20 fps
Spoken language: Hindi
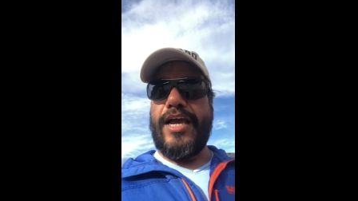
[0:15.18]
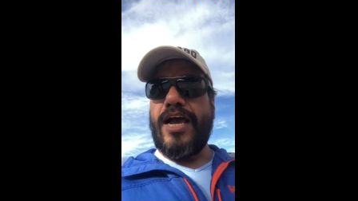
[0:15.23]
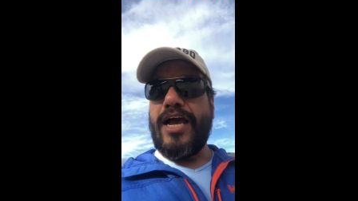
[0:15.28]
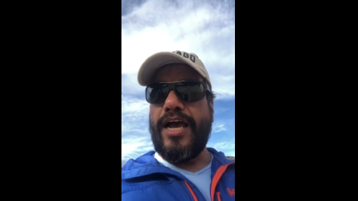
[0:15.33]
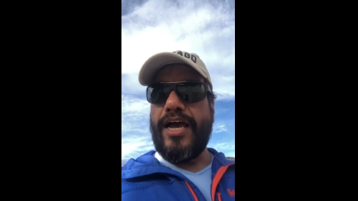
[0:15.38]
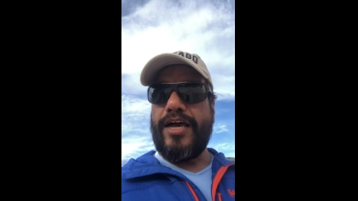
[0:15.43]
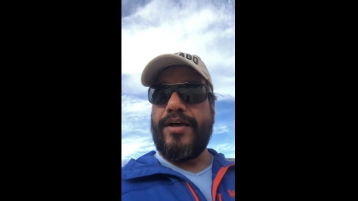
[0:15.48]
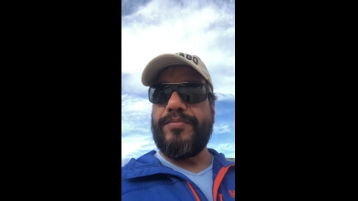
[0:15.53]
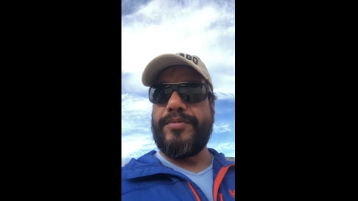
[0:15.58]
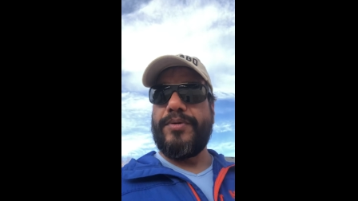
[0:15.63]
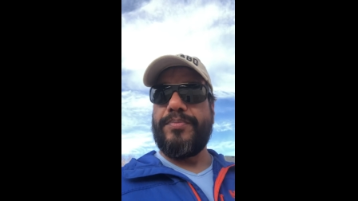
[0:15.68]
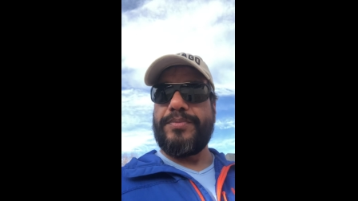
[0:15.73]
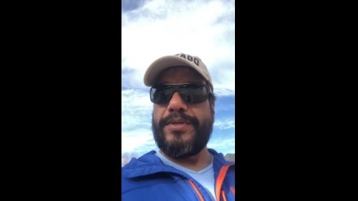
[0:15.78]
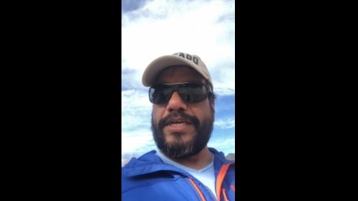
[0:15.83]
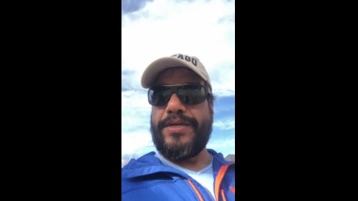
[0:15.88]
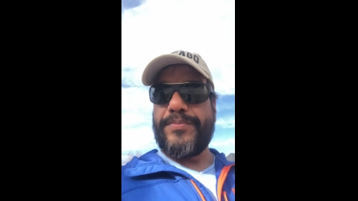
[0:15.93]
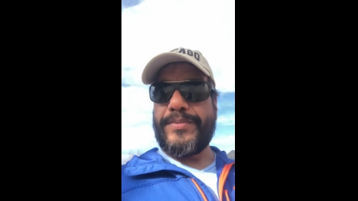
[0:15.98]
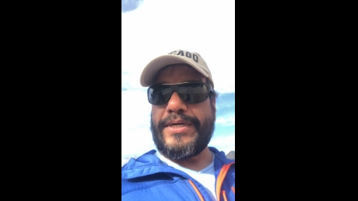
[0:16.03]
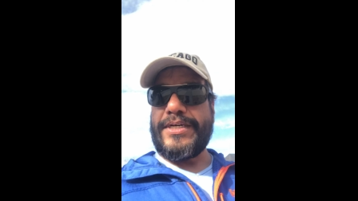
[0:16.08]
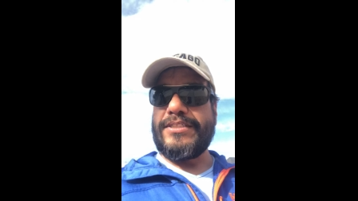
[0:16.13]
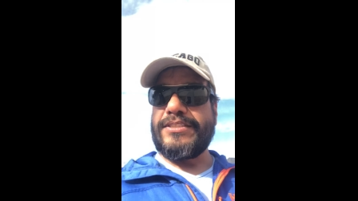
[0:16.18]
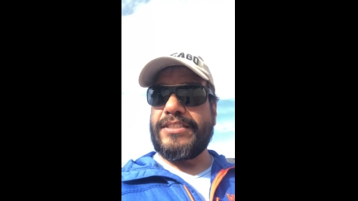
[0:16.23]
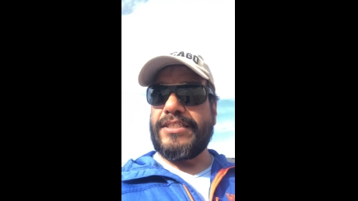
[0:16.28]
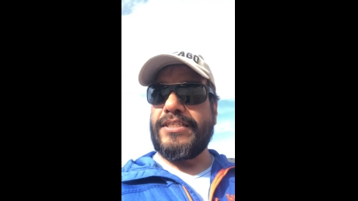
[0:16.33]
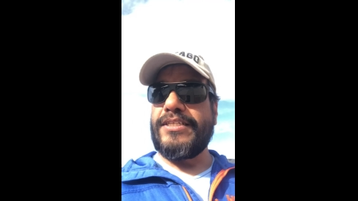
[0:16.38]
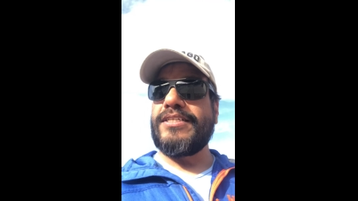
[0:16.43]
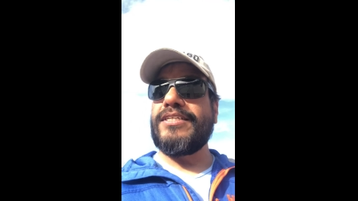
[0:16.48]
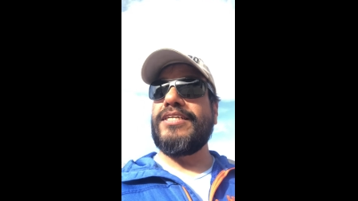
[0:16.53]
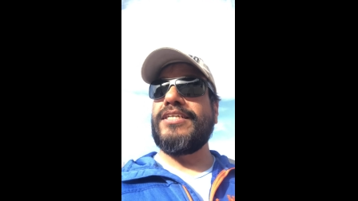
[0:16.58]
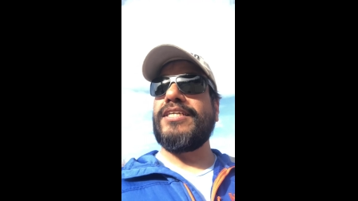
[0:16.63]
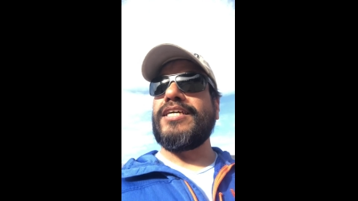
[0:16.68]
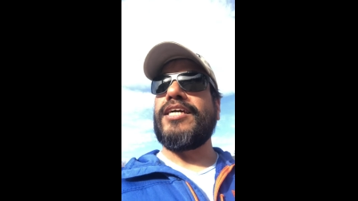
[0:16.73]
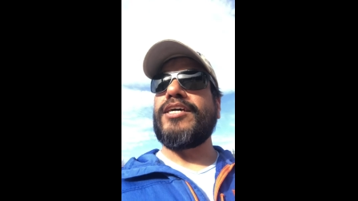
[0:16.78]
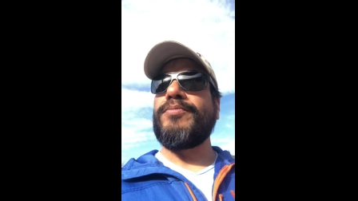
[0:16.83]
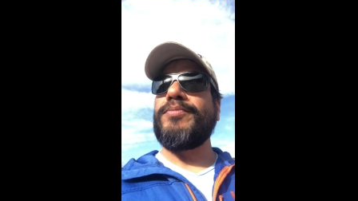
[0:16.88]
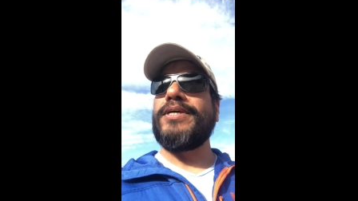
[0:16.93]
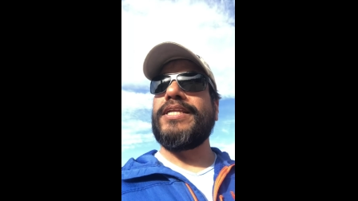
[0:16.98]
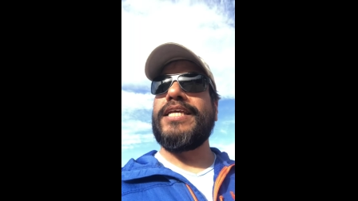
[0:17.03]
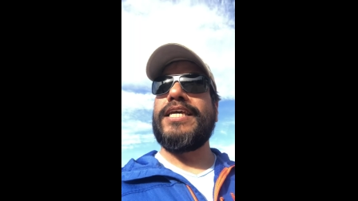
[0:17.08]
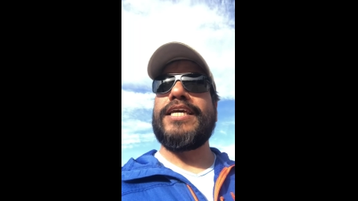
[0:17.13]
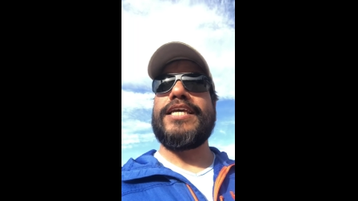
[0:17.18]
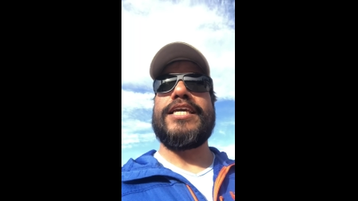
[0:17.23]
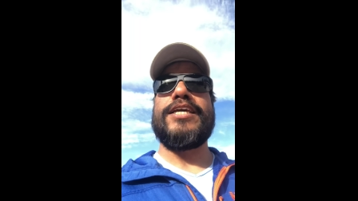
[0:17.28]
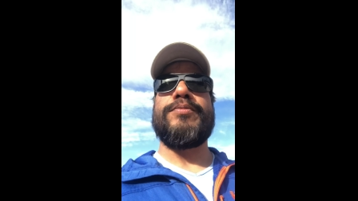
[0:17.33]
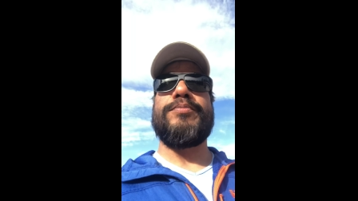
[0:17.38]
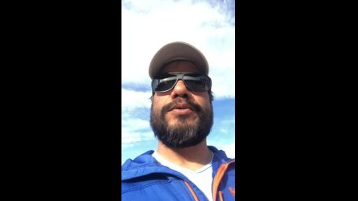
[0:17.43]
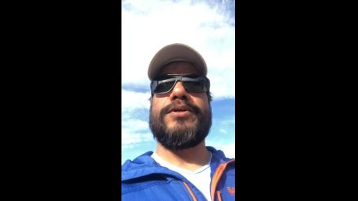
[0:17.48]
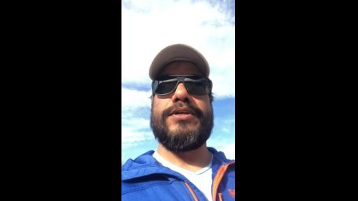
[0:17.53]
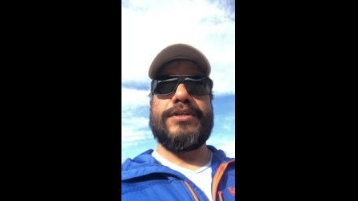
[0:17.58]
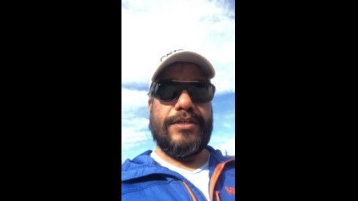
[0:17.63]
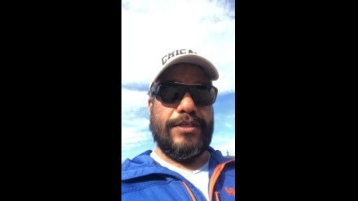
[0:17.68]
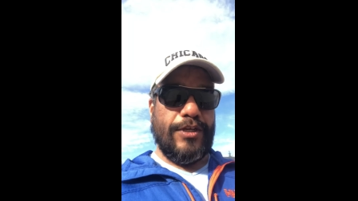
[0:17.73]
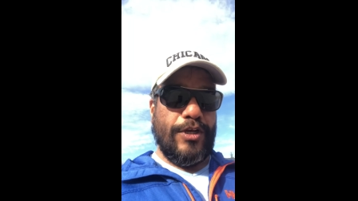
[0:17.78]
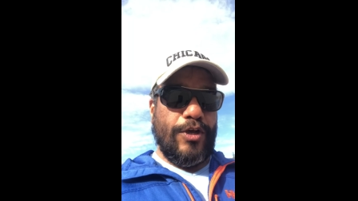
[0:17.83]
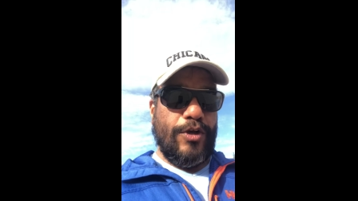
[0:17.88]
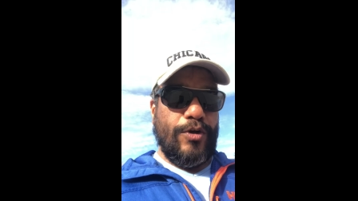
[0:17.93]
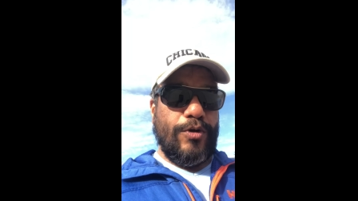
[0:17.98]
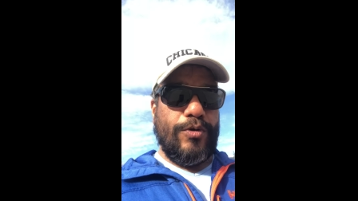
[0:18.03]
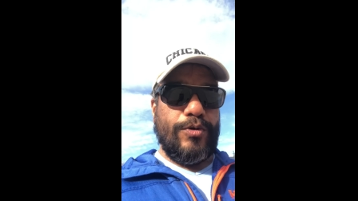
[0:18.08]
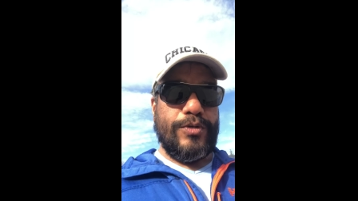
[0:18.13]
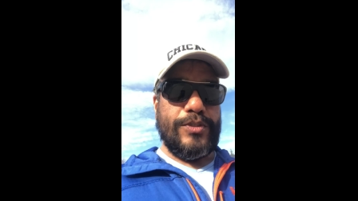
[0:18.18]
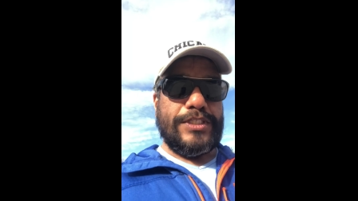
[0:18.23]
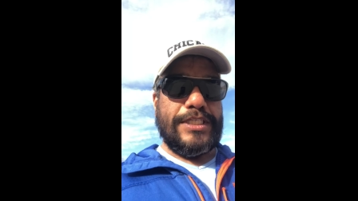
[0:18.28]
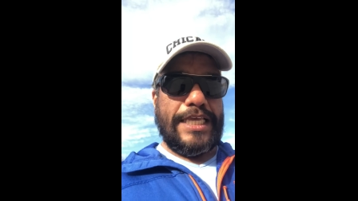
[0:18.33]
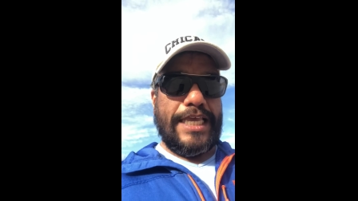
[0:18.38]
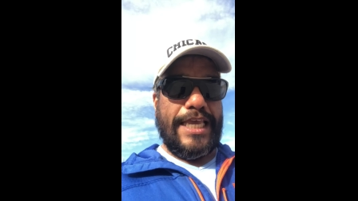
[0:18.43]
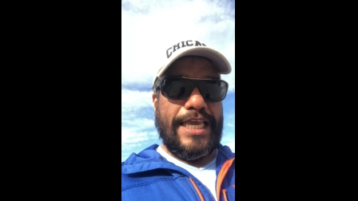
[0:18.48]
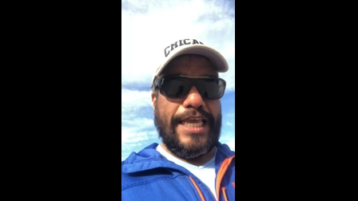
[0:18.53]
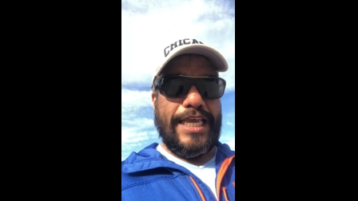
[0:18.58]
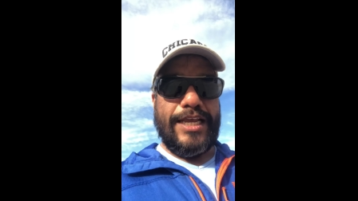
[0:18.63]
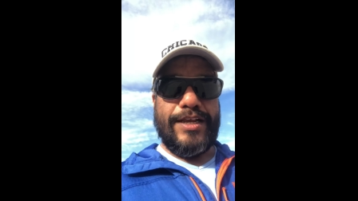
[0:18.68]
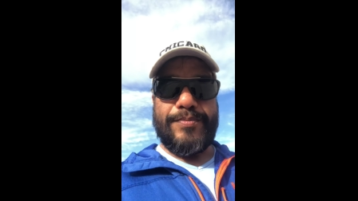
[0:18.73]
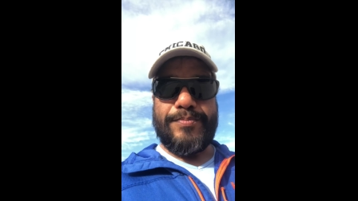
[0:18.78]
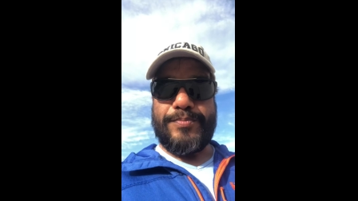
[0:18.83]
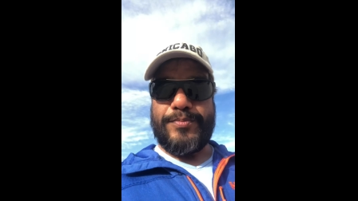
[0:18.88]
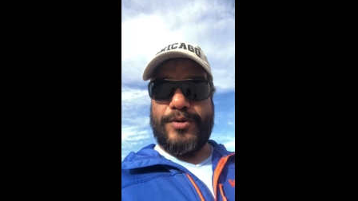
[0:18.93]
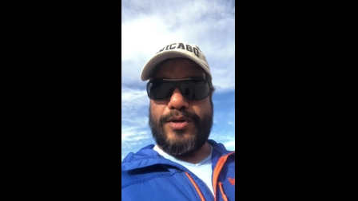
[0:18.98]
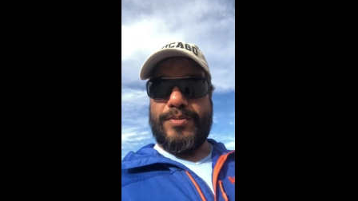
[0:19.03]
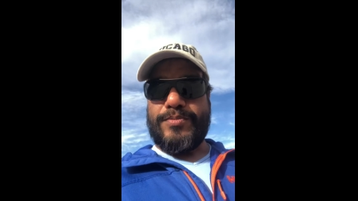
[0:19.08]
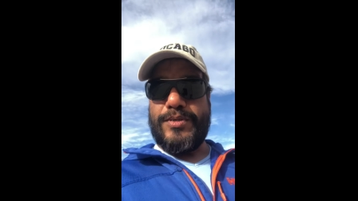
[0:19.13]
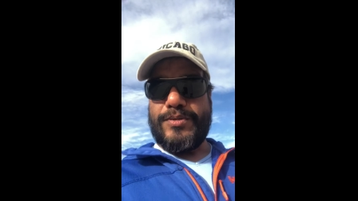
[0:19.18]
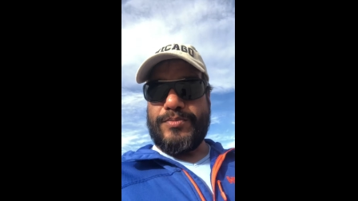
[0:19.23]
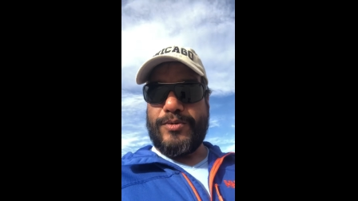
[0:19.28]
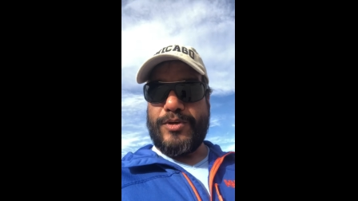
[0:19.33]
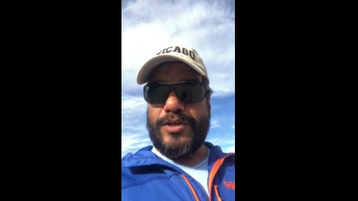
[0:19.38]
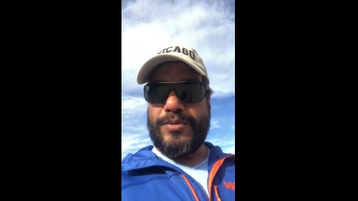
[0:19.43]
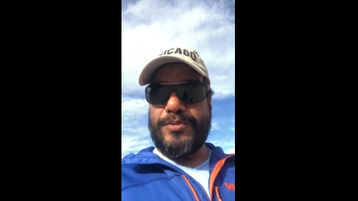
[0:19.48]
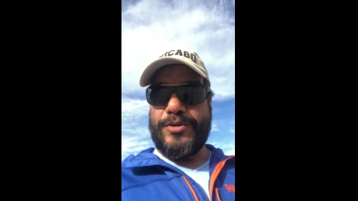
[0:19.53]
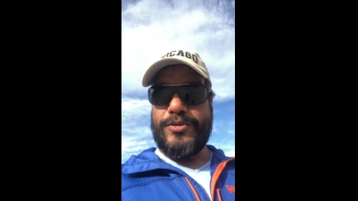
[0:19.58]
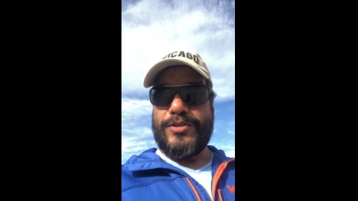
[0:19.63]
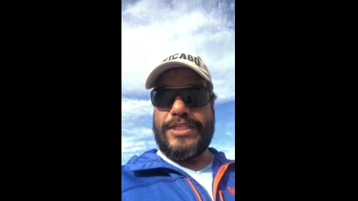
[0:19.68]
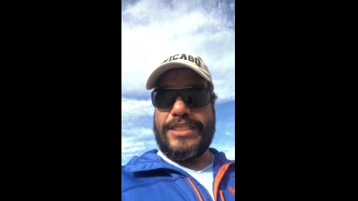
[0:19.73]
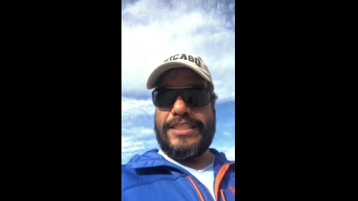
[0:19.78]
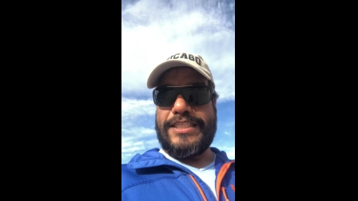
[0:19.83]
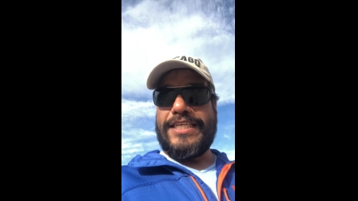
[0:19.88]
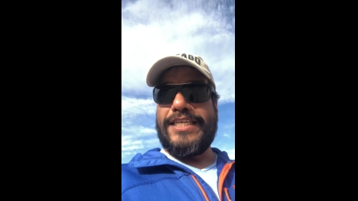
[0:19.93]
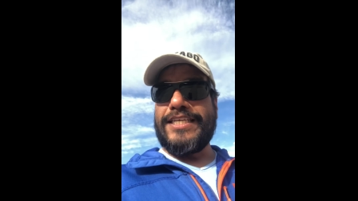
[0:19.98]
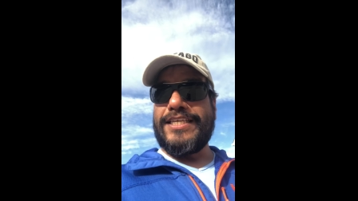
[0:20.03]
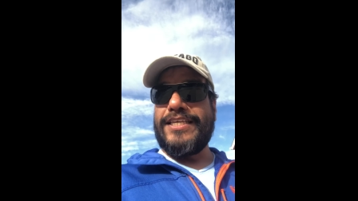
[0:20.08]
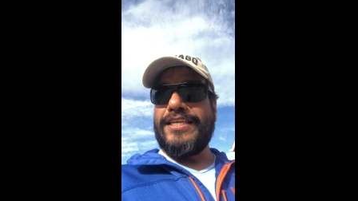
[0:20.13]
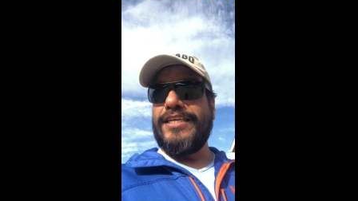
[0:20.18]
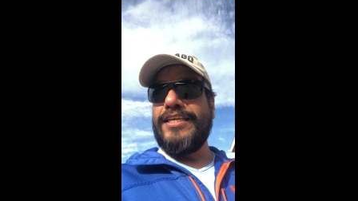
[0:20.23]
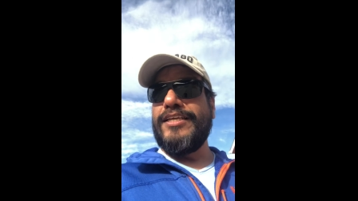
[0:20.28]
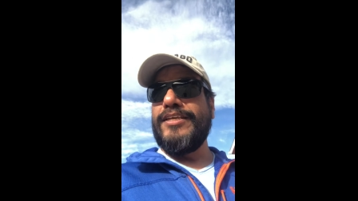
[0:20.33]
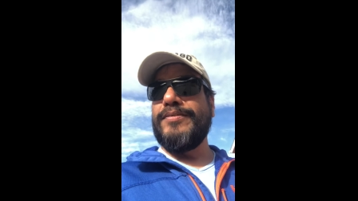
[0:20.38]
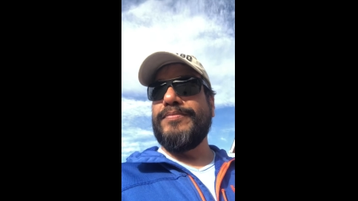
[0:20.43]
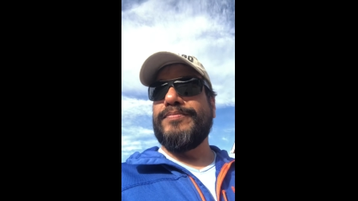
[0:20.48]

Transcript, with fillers: हम अपना पार्ट कर रहे हैं घर में रह के पर उससे एक प्रॉब्लम और भी हो जाता है कि